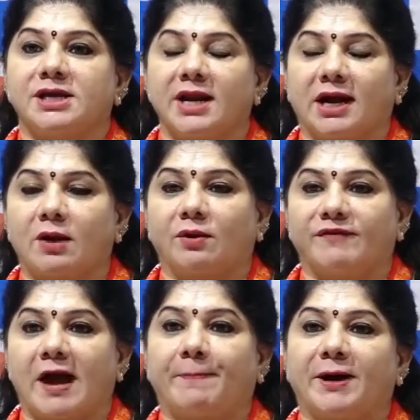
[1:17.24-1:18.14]
చిన్నగా
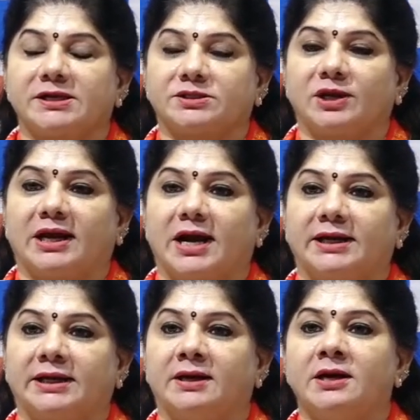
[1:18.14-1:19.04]
వ్యాపారస్తులే
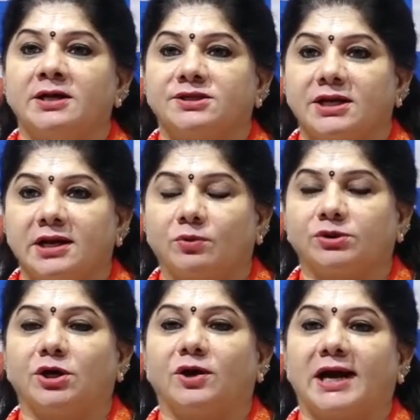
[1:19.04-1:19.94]
కానీ చిన్న
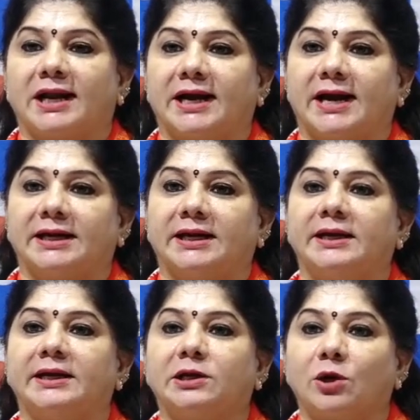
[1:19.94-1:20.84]
ఉద్యోగాలే కానీ
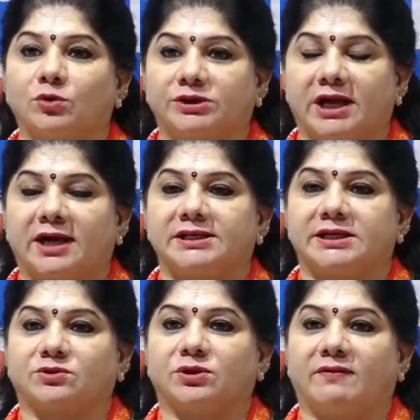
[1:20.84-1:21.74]
ఇంట్లో ఉద్యోగాలు
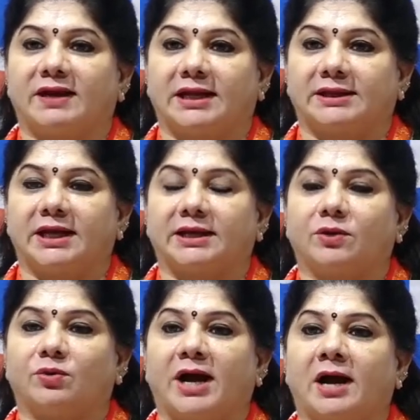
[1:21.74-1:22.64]
చేసుకునే
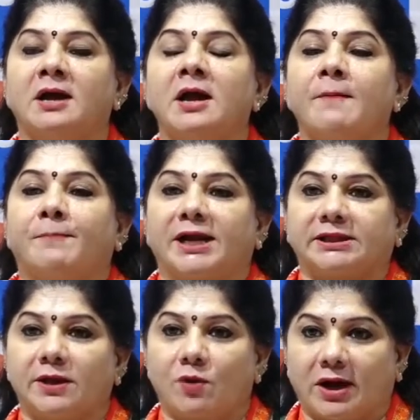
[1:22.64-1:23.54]
వాళ్ళందరికీ కూడా
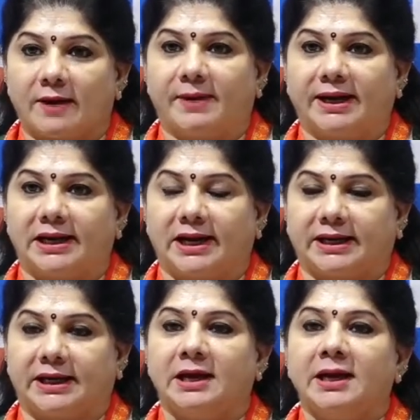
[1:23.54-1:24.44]
ప్రతి ఒక్క
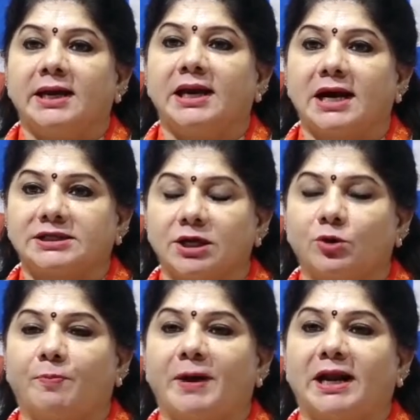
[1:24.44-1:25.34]
మహిళకి ఈ లక్ష
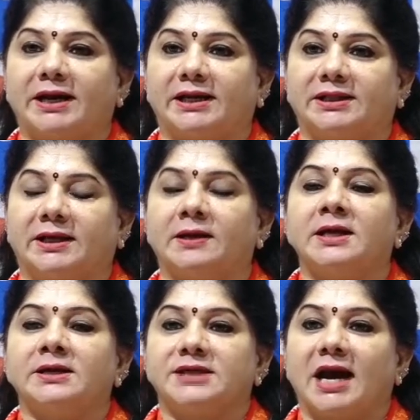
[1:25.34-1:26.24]
రూపాయలు అనేది
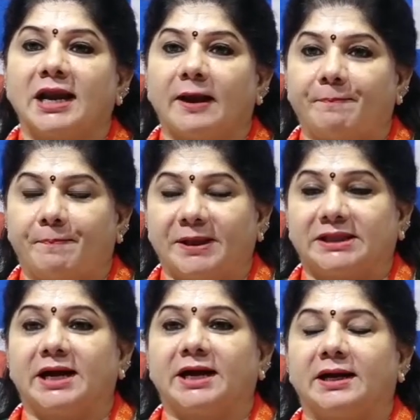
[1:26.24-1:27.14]
చాలా
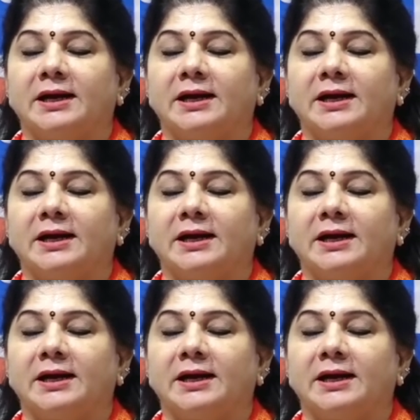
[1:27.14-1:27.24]
పెద్ద